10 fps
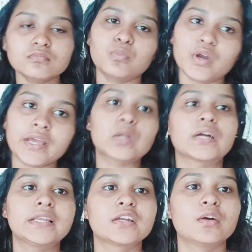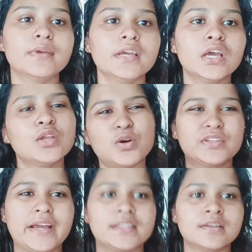পরে আরও কালার হবে তখন
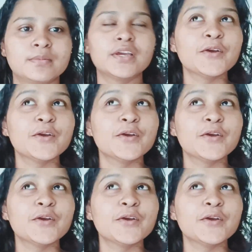দেখা যাবে